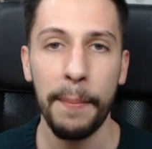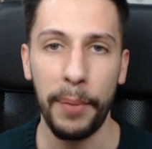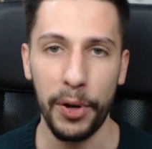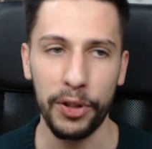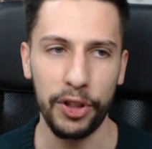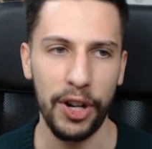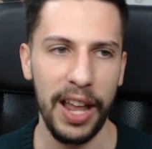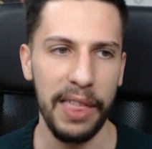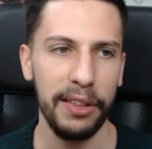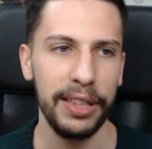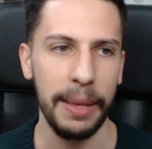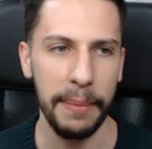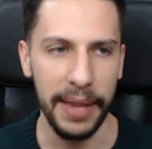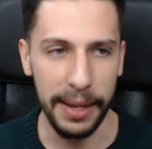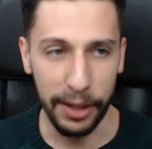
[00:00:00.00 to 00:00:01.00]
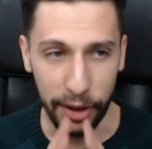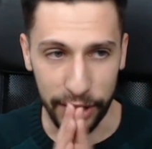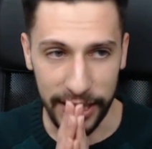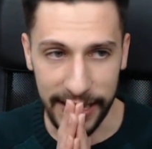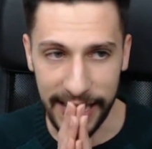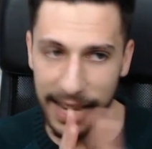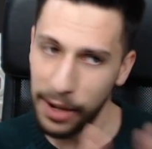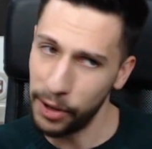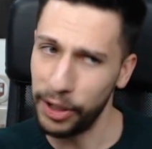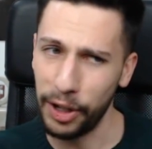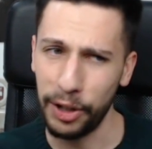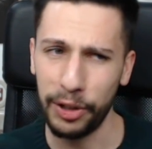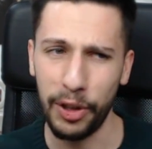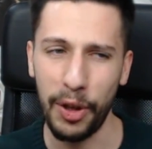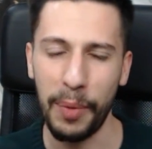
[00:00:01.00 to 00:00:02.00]
Por otro lado, también cosita, lo
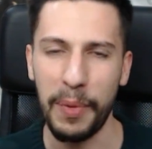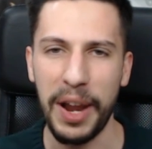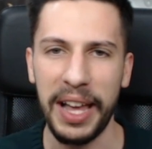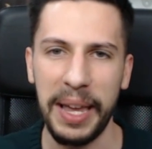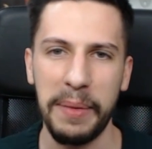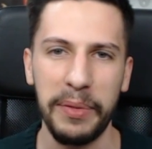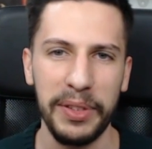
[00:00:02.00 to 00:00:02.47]
tengo todo por aquí